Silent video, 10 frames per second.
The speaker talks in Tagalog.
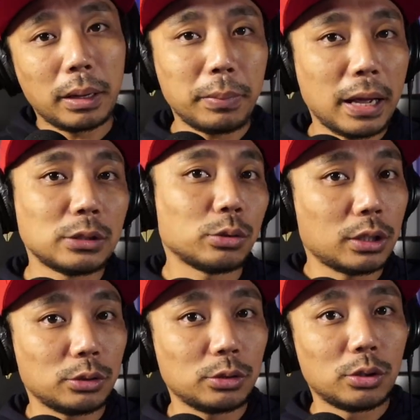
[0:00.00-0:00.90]
papasok
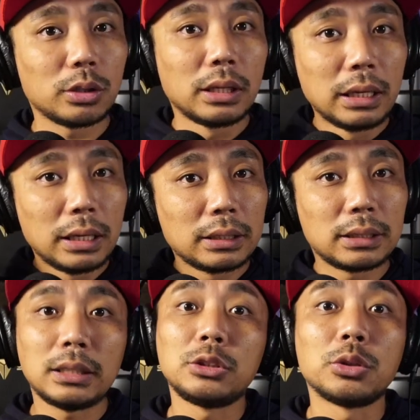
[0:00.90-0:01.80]
na tunog
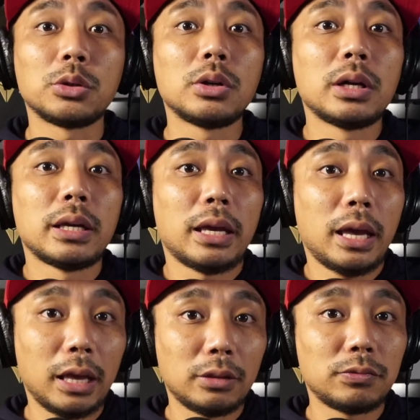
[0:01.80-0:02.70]
sa inyong
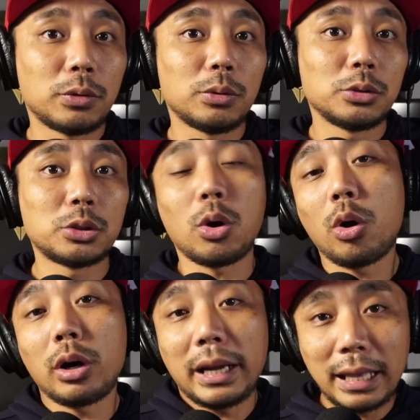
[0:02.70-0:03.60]
headphones
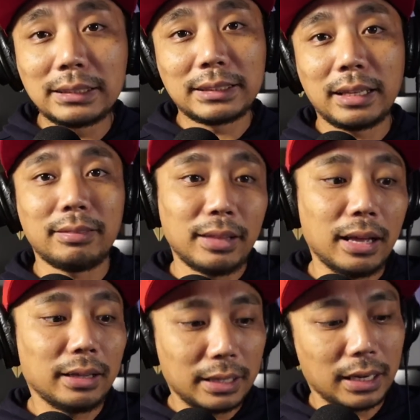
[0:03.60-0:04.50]
or headset
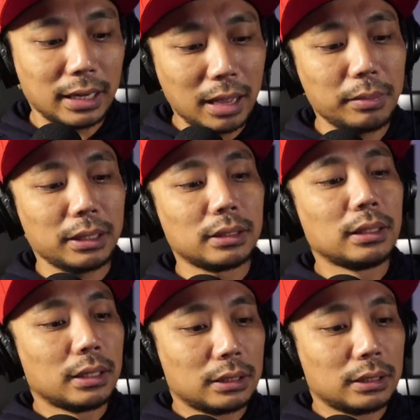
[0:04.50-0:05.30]
na ginagamit.